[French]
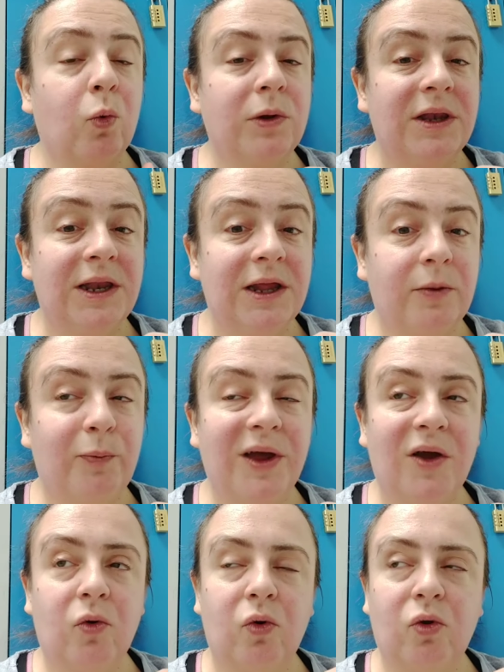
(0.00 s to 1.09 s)
on
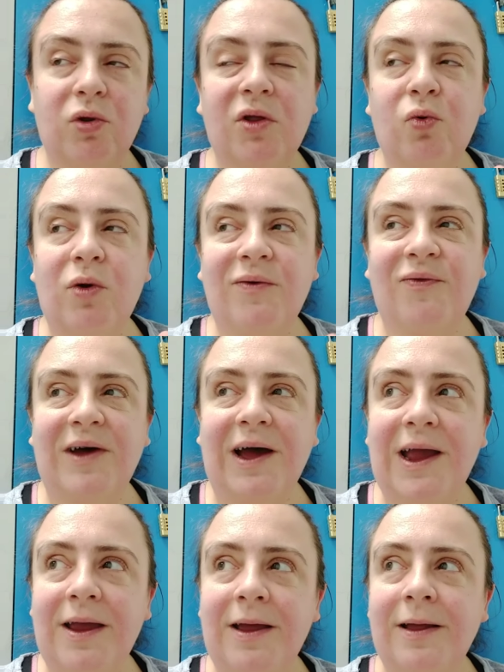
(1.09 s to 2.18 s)
espère que ça soit
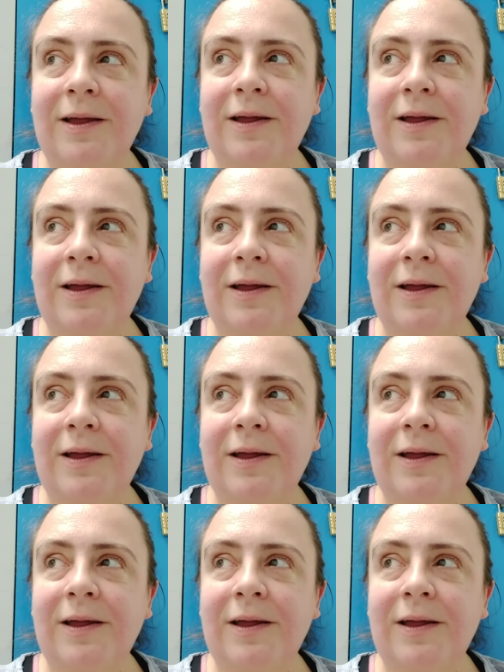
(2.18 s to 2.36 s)
vrai,